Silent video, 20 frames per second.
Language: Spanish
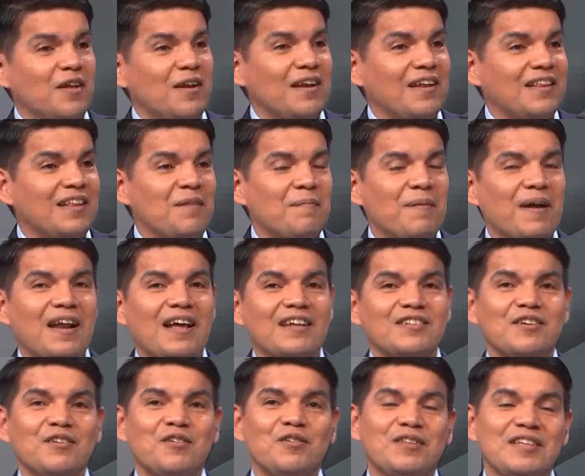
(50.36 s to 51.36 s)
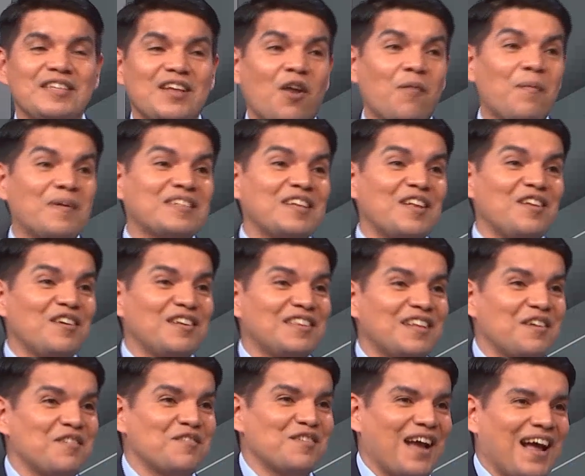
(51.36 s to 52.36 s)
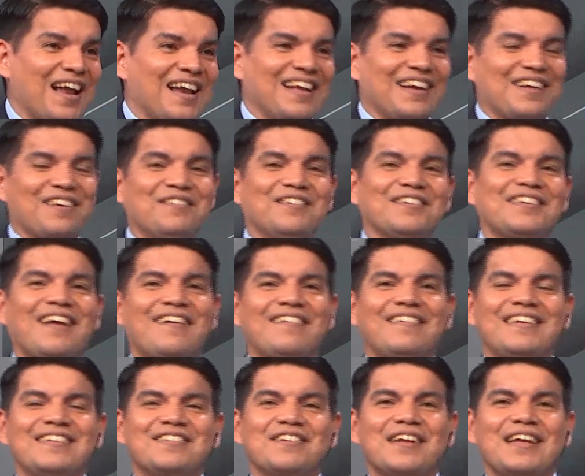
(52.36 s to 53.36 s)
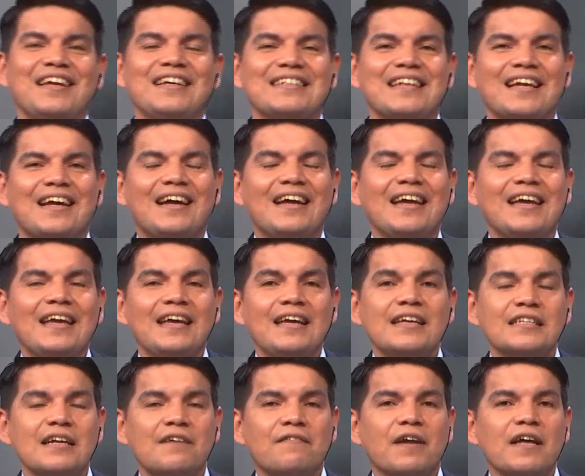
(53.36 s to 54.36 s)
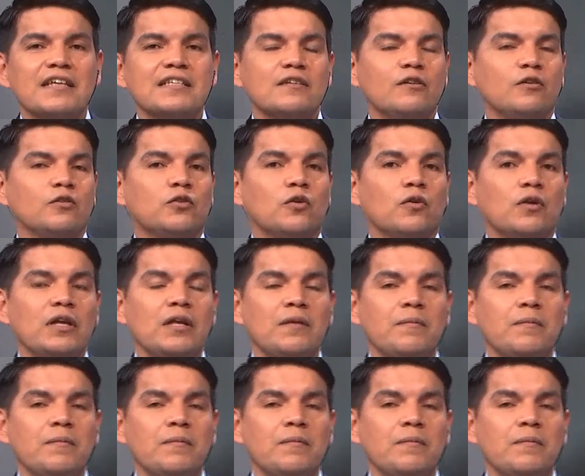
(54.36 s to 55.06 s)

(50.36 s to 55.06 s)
del, Palacio de Justicia, en los pasillos de tribunales, como también suena esa, esa frase, doctor.